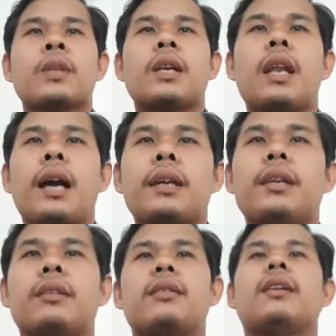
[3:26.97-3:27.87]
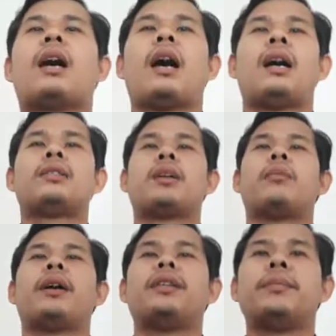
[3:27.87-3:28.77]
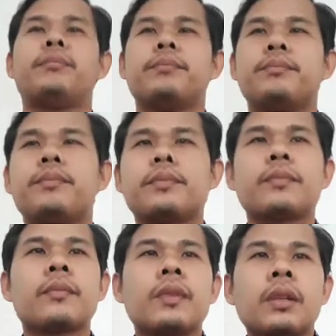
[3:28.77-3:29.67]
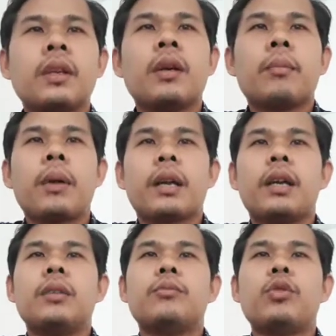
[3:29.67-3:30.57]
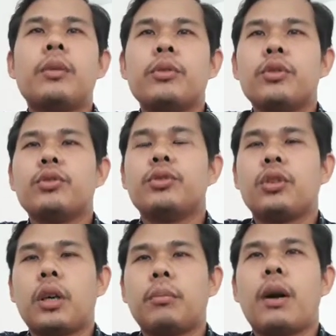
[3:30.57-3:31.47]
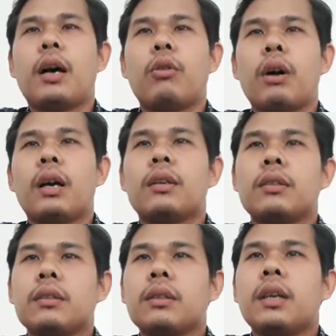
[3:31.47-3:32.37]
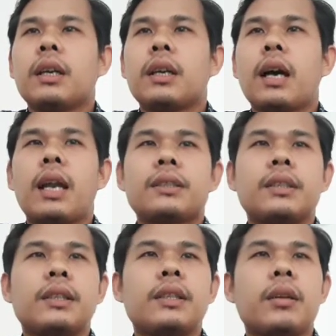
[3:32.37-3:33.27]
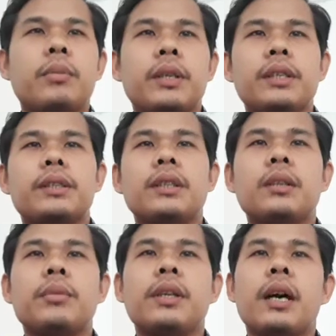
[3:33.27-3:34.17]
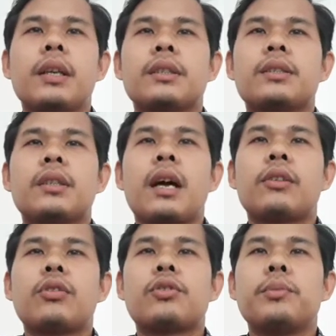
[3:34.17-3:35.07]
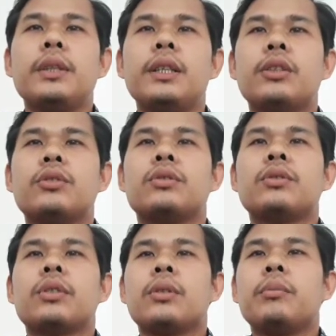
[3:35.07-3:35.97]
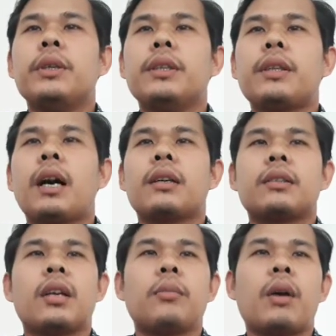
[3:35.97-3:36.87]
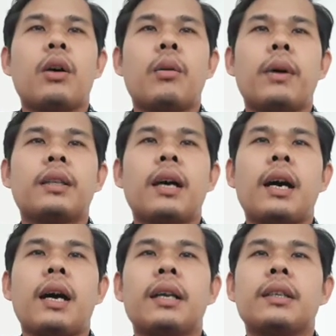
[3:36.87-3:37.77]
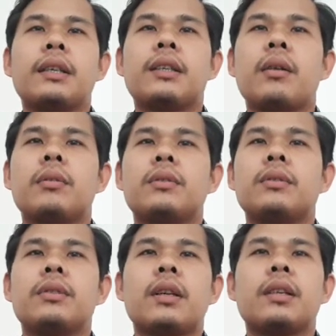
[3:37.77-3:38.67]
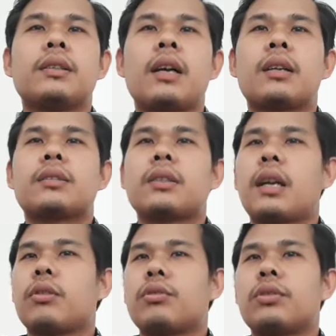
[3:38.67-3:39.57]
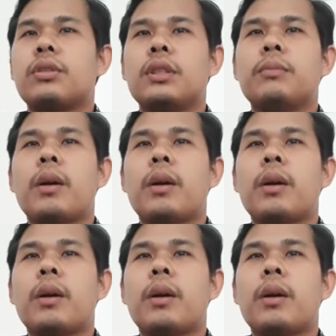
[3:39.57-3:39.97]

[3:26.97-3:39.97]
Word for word: Langit Asamaim Para ilmuwan menunjukkan bahwa galaksi kita berisi lebih dari 100 miliar bintang dan bahwa matahari kita terletak 150